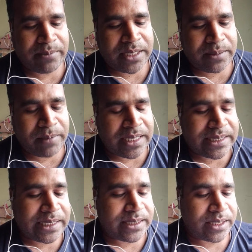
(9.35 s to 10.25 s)
अमृतपाल
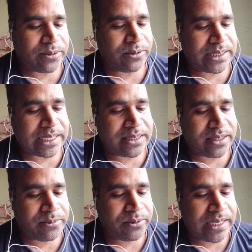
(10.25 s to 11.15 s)
सिंह संधू इसका
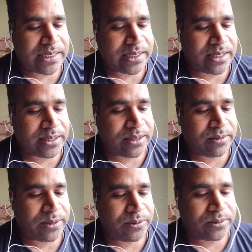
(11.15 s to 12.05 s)
जन्म हुआ है 17
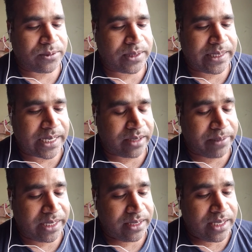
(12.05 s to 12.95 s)
जनवरी उन्नीस
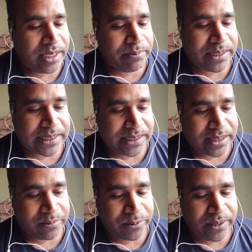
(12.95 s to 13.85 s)
में इसका
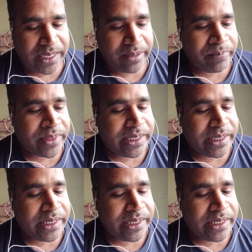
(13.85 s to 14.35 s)
जन्म हुआ है